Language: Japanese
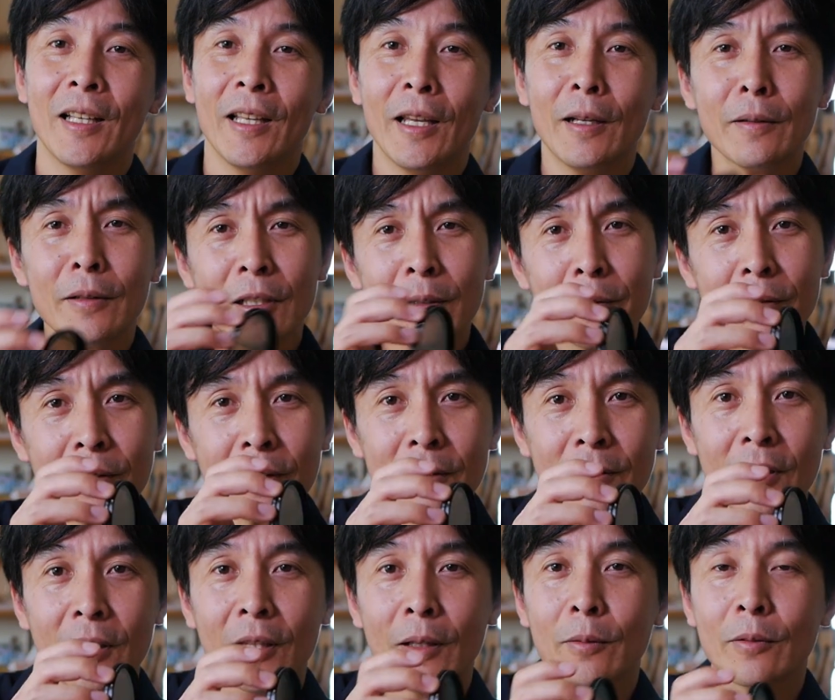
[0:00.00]
ND フィルター
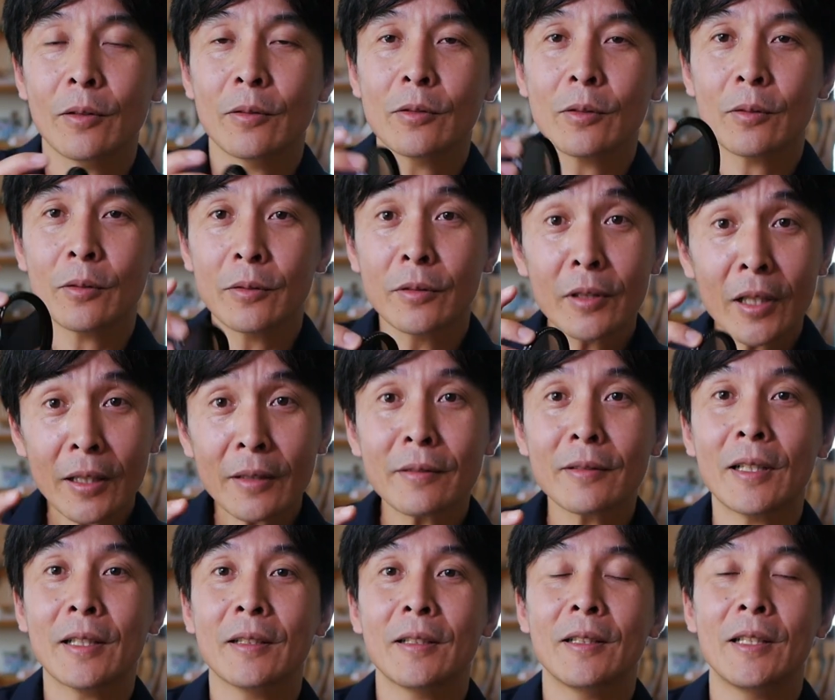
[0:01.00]
つけてるとちょっと暗く
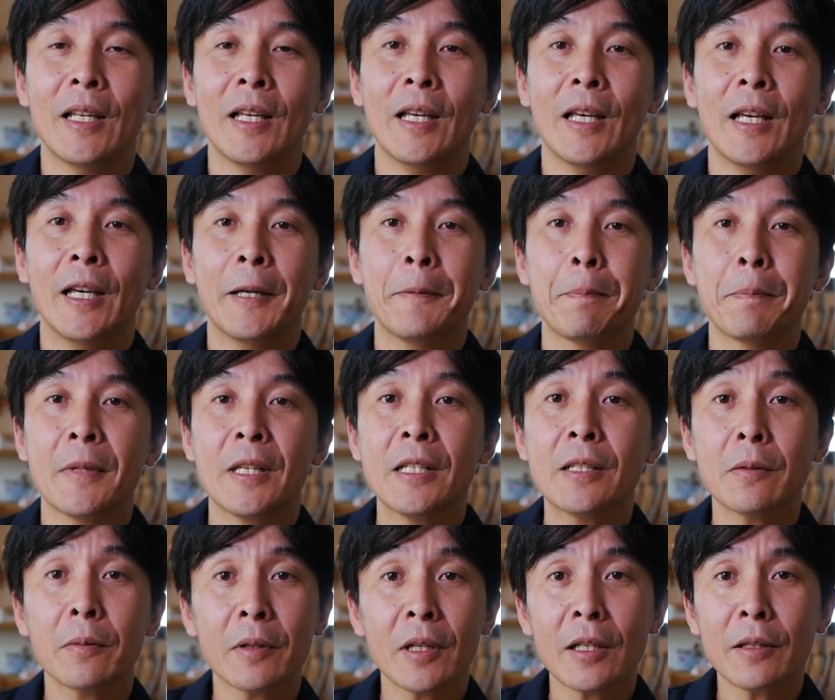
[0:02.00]
なって
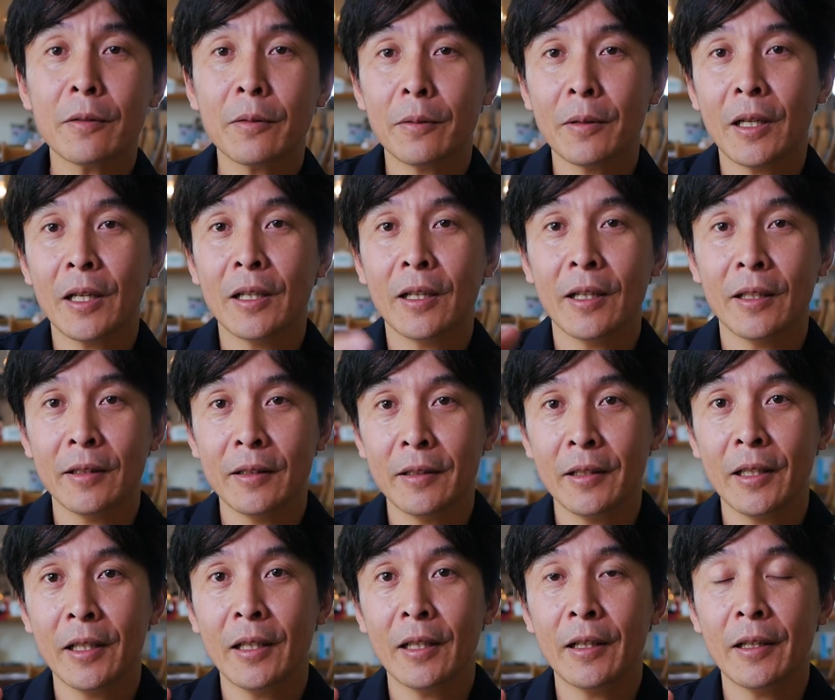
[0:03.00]
ISO 感度が上がっ
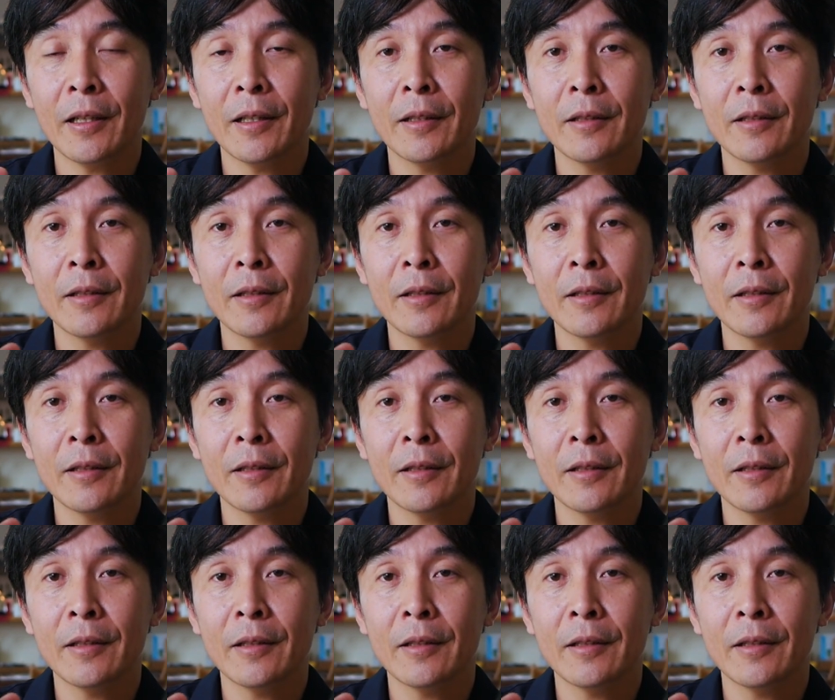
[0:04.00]
て